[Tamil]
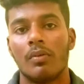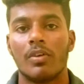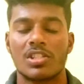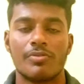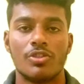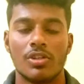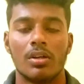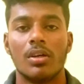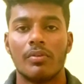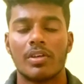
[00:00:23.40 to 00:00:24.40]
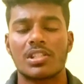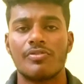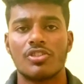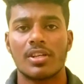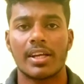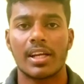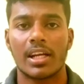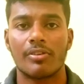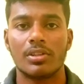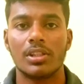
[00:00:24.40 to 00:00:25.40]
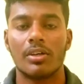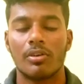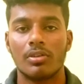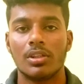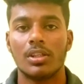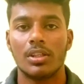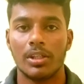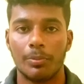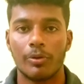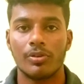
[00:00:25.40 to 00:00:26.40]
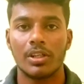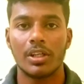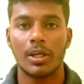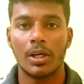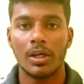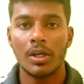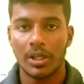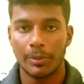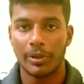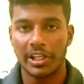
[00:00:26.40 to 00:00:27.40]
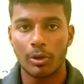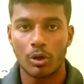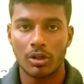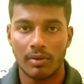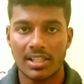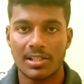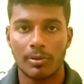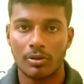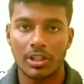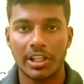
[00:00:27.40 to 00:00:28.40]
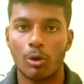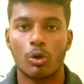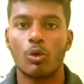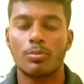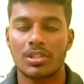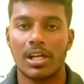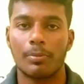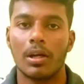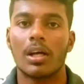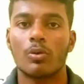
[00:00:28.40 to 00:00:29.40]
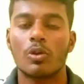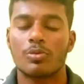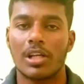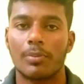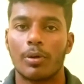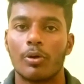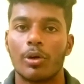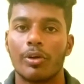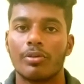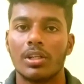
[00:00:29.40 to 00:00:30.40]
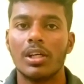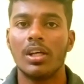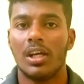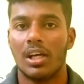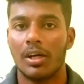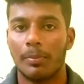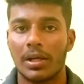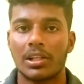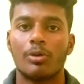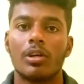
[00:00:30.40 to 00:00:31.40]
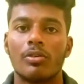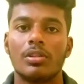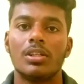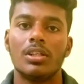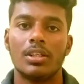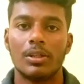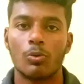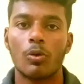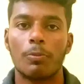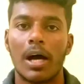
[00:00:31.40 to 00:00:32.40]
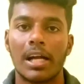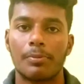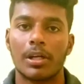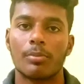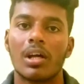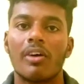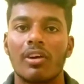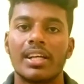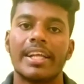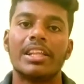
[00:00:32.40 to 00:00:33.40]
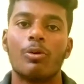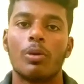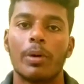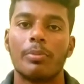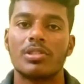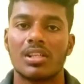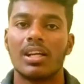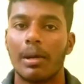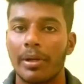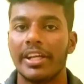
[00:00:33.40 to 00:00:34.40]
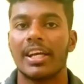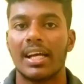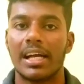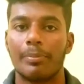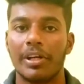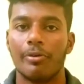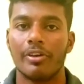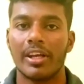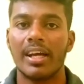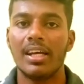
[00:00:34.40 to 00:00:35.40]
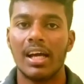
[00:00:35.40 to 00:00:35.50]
ஃபர்ஸ்ட் ஃபீச்சர் ஃபஸ்ட்டு ஃபீச்சர் என்னன்னா வந்து அவங்க வந்து இப்போ வந்து இப்போ நீங்கள் ஒரு வாட்ஸ்அப்பில் வந்து நீங்கள் ஒரு குரூப் ஸ்டார்ட் பண்ணலாம் குரூப் ஸ்டார்ட் பண்ணோடனே வந்து மற்றவங்கள வந்து குரூப்பில் ஆட் பண்ணோம்னா அவங்கள்ட்ட எந்த ஒரு பர்மிஷனும் இல்லாமல் நீங்களும் ஆட் பண்ணி விடுங்க